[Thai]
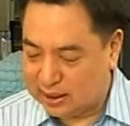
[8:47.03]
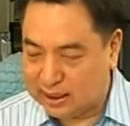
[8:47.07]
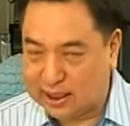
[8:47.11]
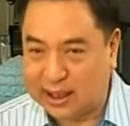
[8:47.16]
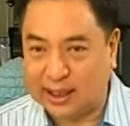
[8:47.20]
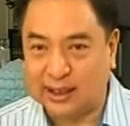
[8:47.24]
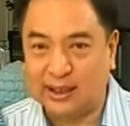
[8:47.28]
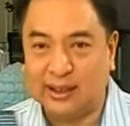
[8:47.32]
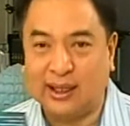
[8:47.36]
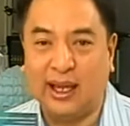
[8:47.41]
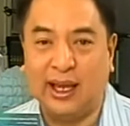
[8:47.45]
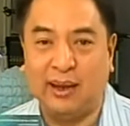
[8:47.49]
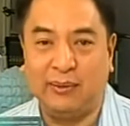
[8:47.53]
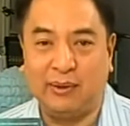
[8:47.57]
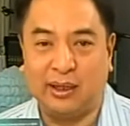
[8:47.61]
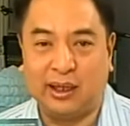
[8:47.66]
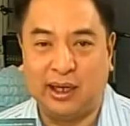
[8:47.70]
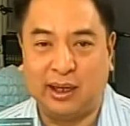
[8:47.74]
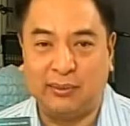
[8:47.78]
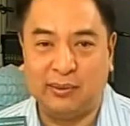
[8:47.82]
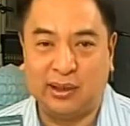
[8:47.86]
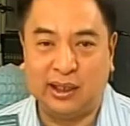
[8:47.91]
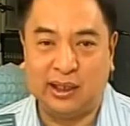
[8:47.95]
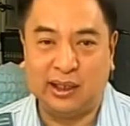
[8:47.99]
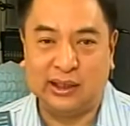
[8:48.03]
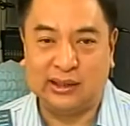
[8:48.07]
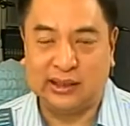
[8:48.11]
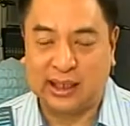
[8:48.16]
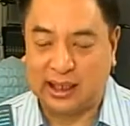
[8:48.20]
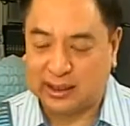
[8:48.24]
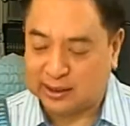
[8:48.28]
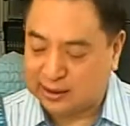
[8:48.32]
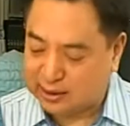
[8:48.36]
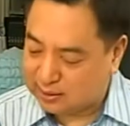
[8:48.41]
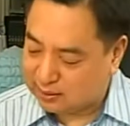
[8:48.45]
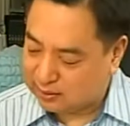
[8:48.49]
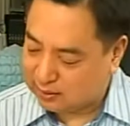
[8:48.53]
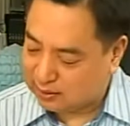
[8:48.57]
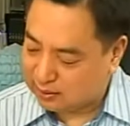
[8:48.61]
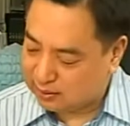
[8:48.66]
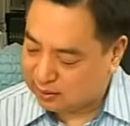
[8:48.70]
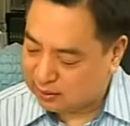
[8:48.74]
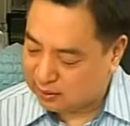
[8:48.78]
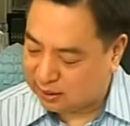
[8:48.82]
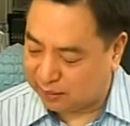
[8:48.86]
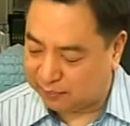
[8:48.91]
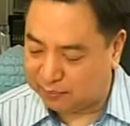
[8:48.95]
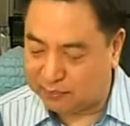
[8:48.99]
ขั้นเทพนะครับแล้วอาจารย์
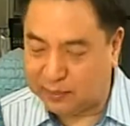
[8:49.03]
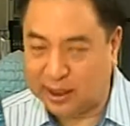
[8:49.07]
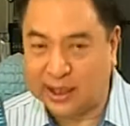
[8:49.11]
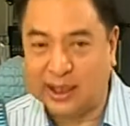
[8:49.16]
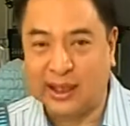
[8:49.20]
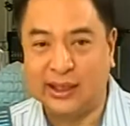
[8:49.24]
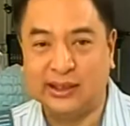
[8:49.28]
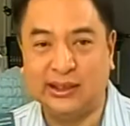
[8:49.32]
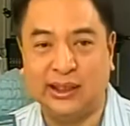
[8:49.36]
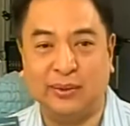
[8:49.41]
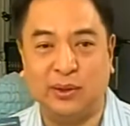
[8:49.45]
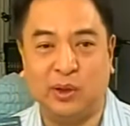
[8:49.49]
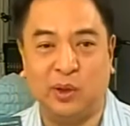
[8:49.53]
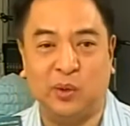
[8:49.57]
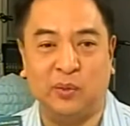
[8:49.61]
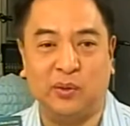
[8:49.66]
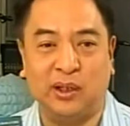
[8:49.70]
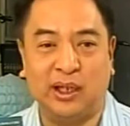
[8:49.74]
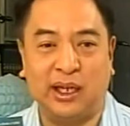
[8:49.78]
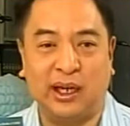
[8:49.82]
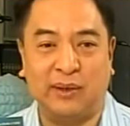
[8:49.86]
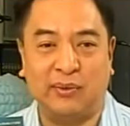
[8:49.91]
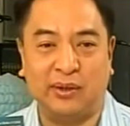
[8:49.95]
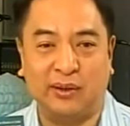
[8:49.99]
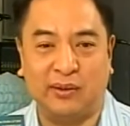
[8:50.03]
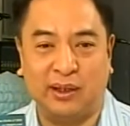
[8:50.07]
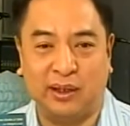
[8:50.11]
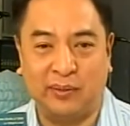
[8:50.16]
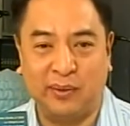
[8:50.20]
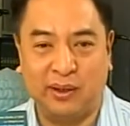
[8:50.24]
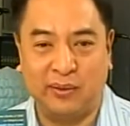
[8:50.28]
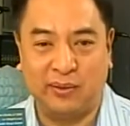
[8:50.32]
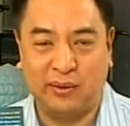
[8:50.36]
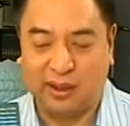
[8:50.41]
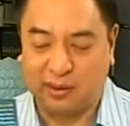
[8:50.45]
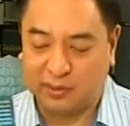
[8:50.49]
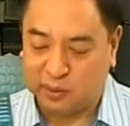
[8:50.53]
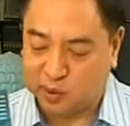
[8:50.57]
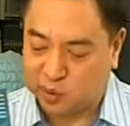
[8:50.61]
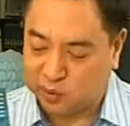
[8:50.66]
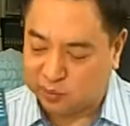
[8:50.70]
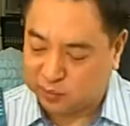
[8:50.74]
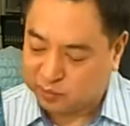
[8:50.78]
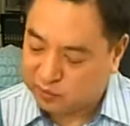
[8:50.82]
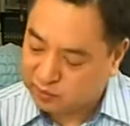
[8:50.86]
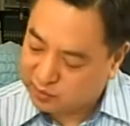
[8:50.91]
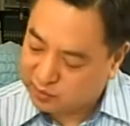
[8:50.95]
กับหมายลายศรีปทุมนะครับสำนักพิมพ์ศรีปทุม